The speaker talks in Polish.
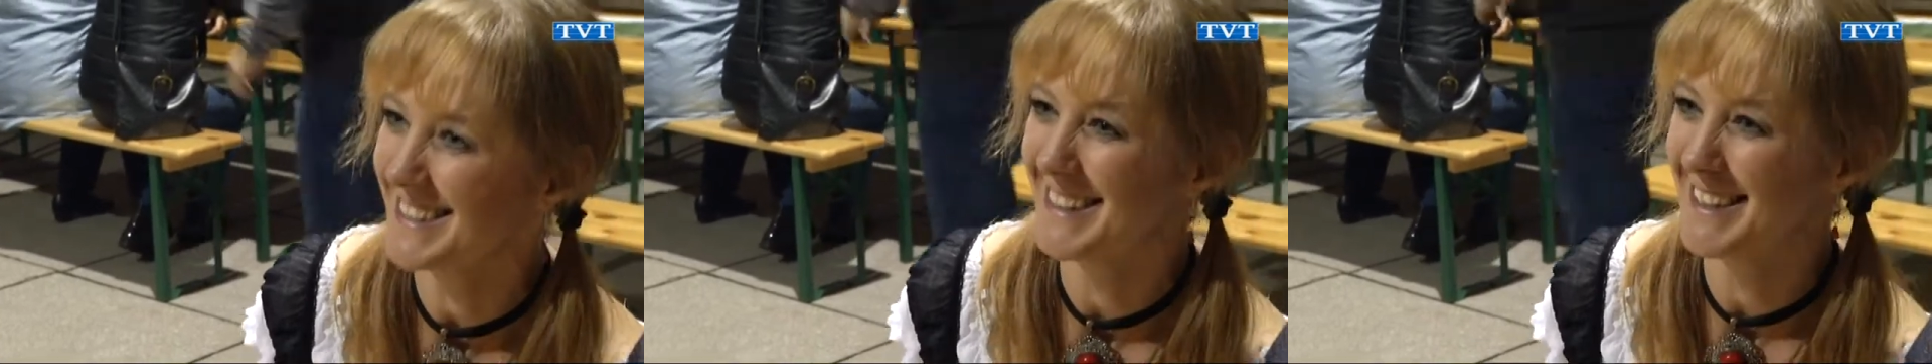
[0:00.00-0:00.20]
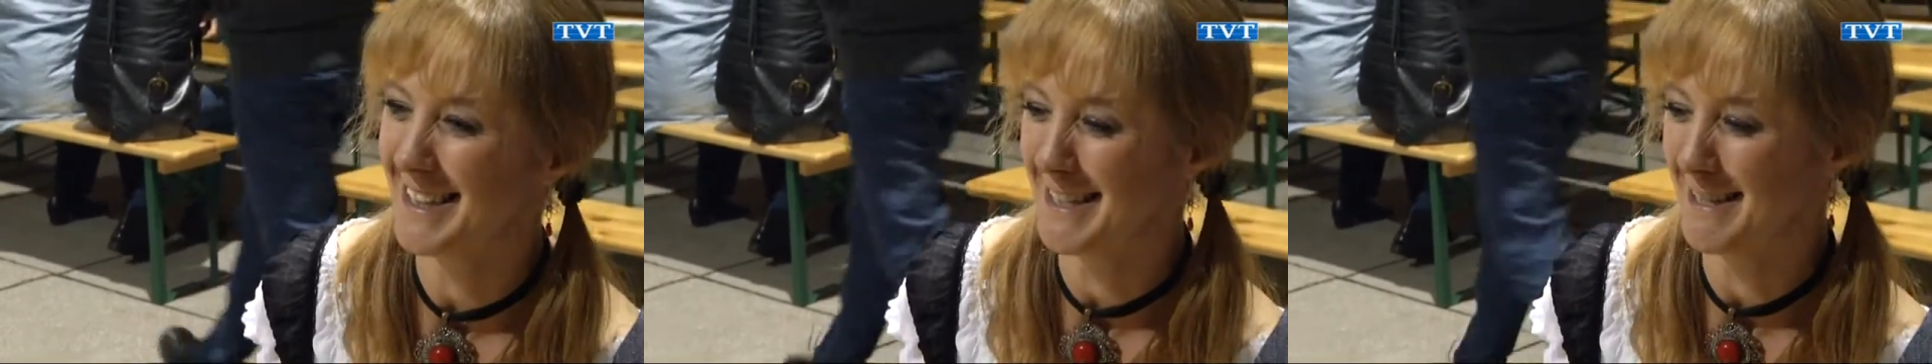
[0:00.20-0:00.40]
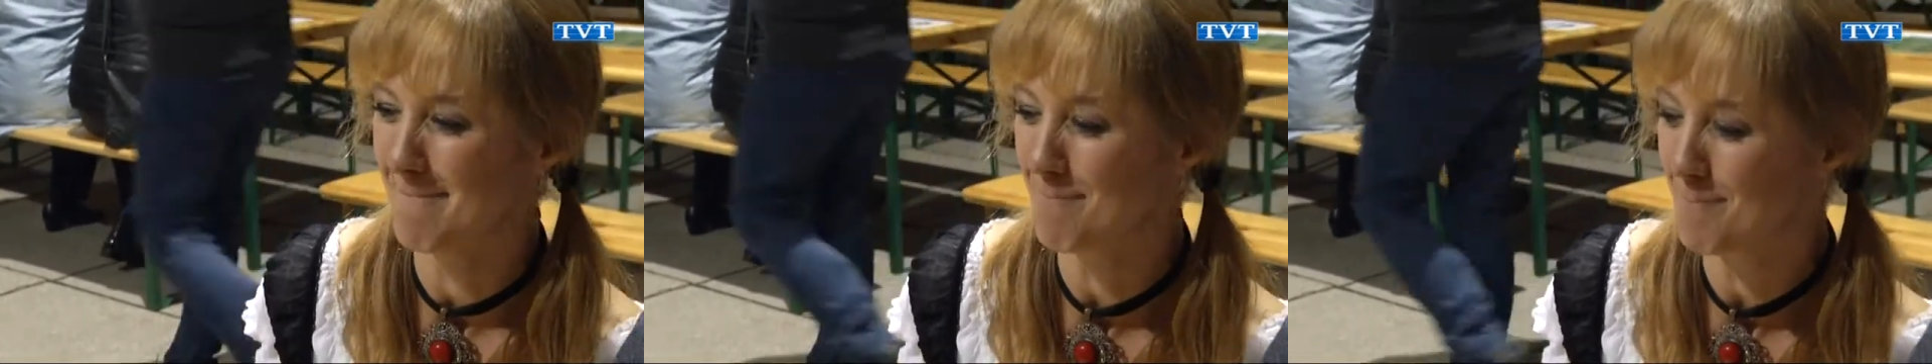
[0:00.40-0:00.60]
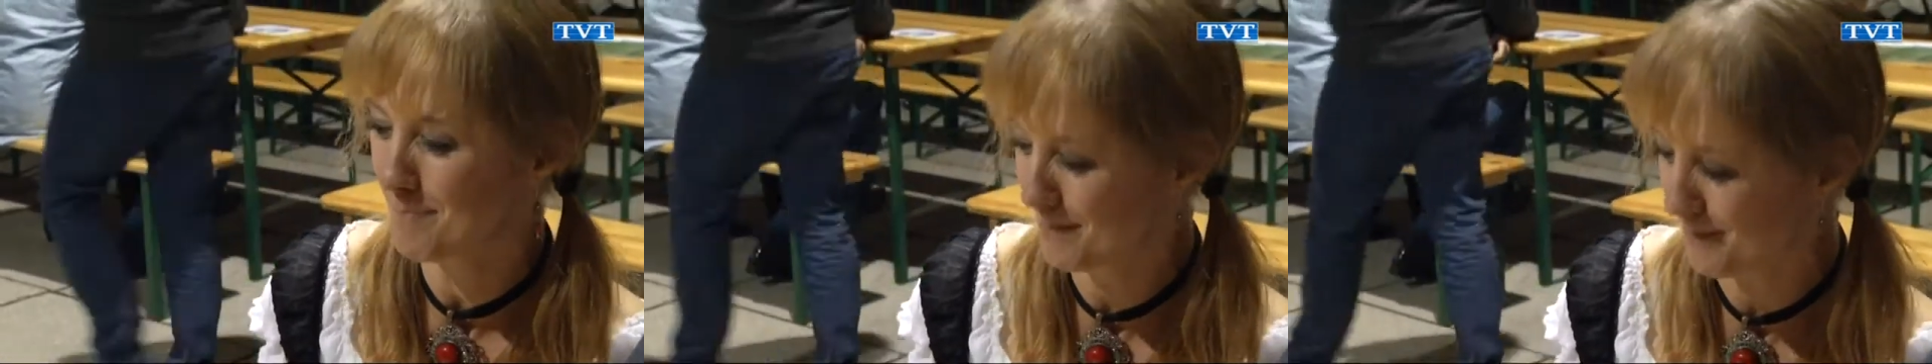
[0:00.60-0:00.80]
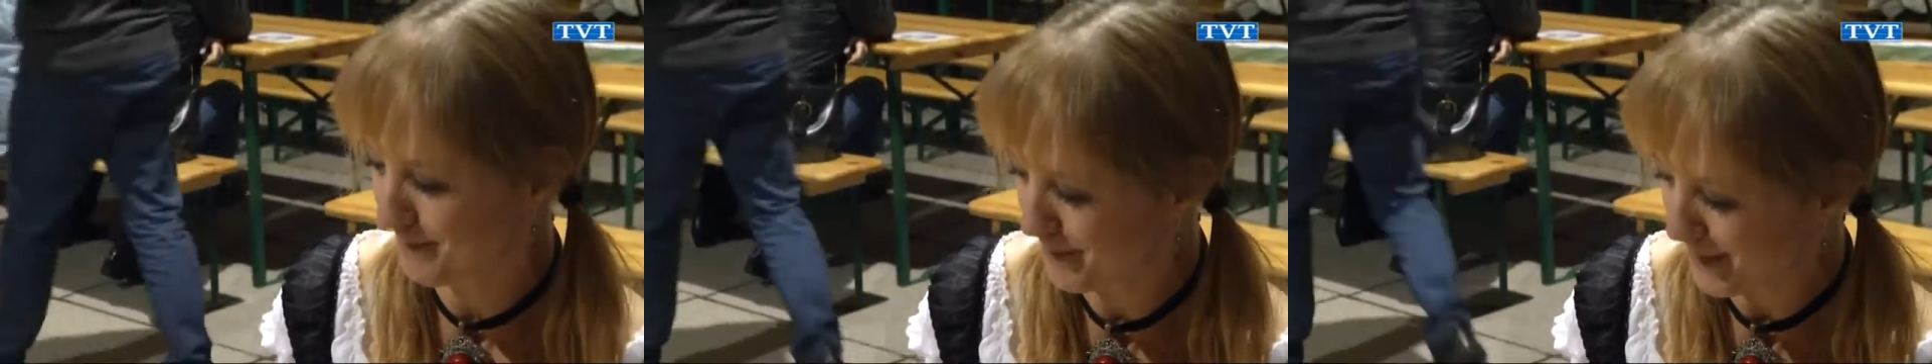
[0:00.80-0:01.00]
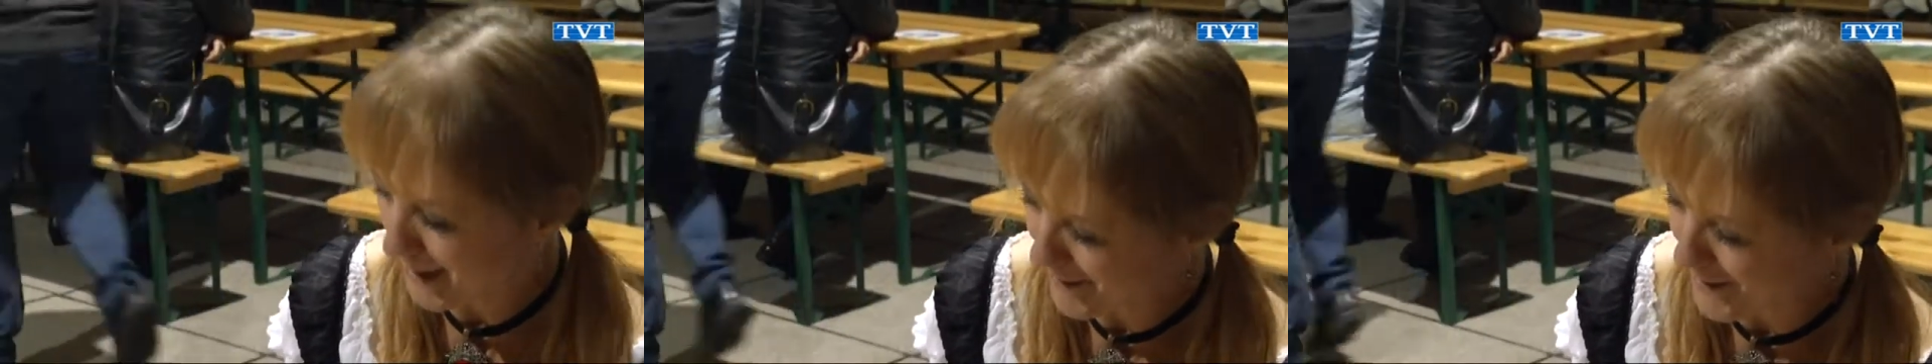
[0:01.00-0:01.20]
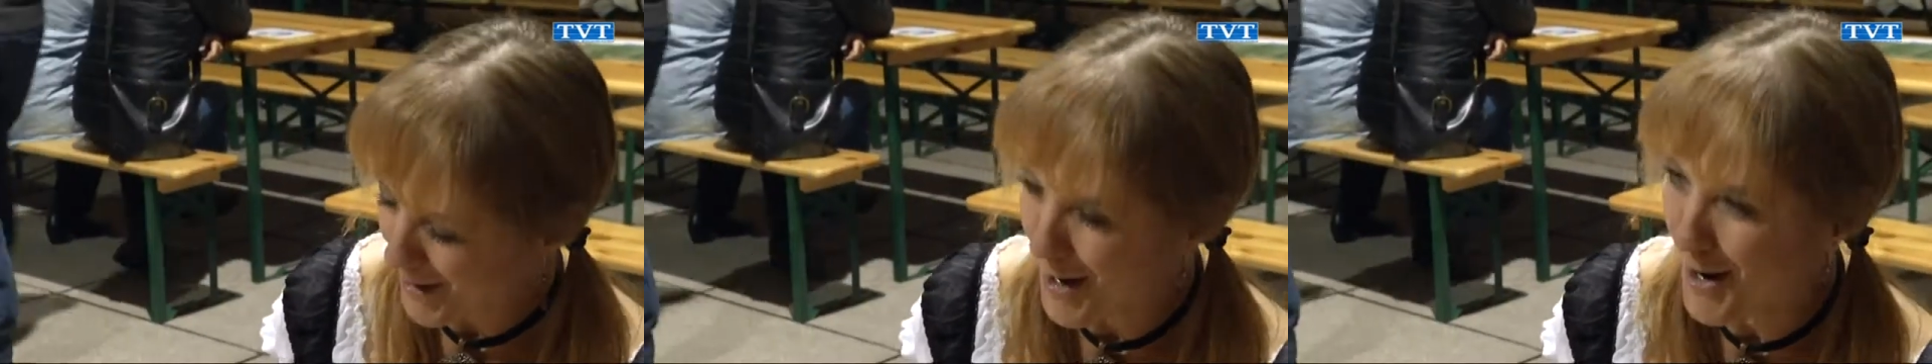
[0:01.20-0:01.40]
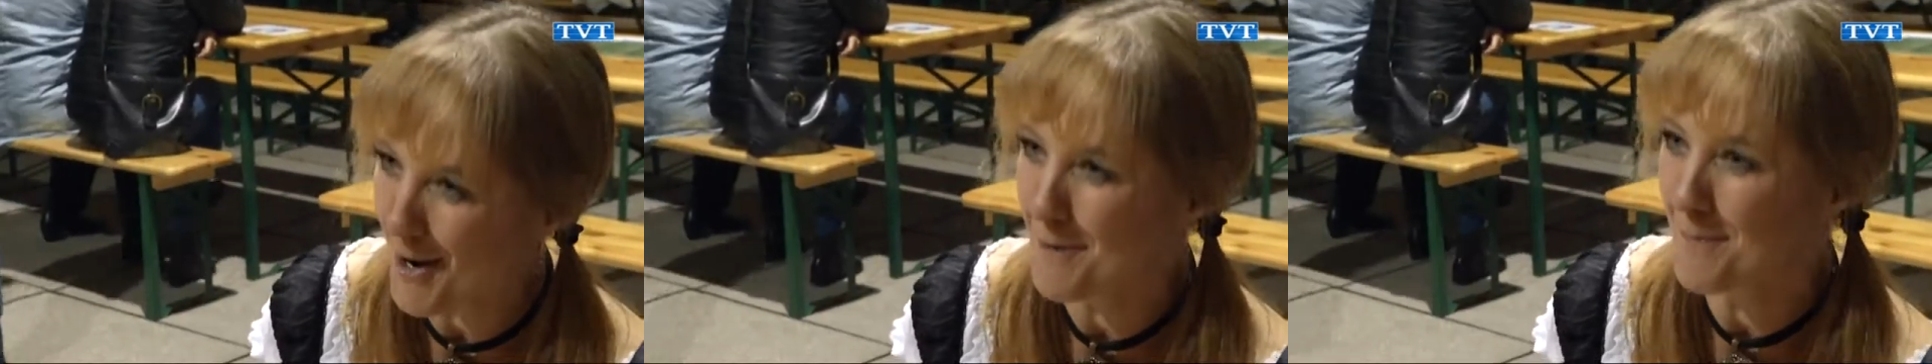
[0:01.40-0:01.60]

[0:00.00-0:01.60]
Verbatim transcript: Y, piwa